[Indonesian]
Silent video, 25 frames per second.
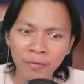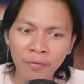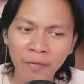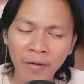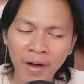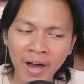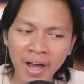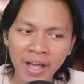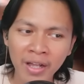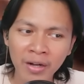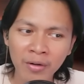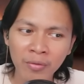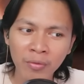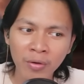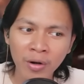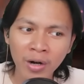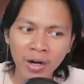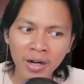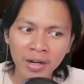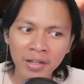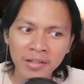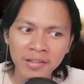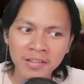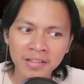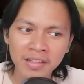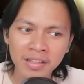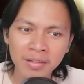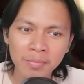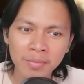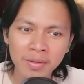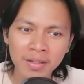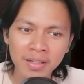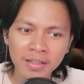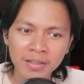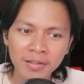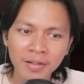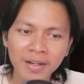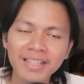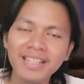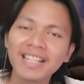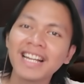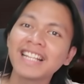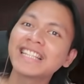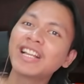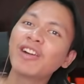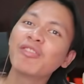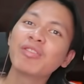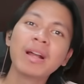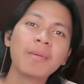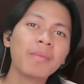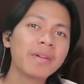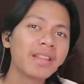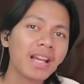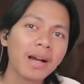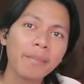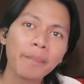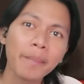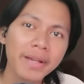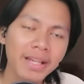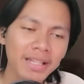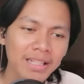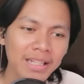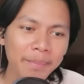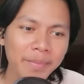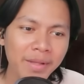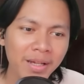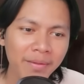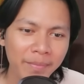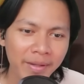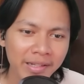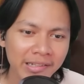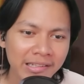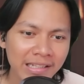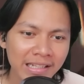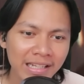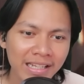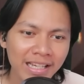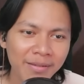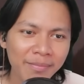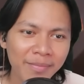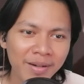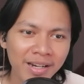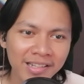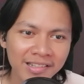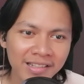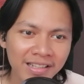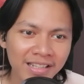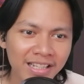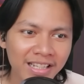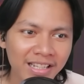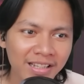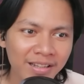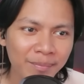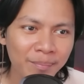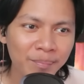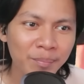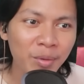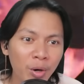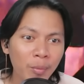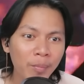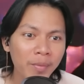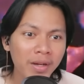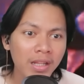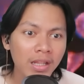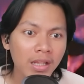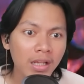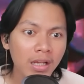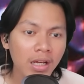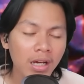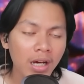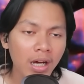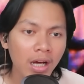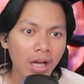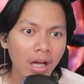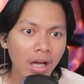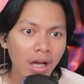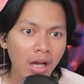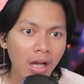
Fireworks di Toilet. Gak tahu namanya apa ya, tapi yang pasti ini kayak berasa di bom enggak.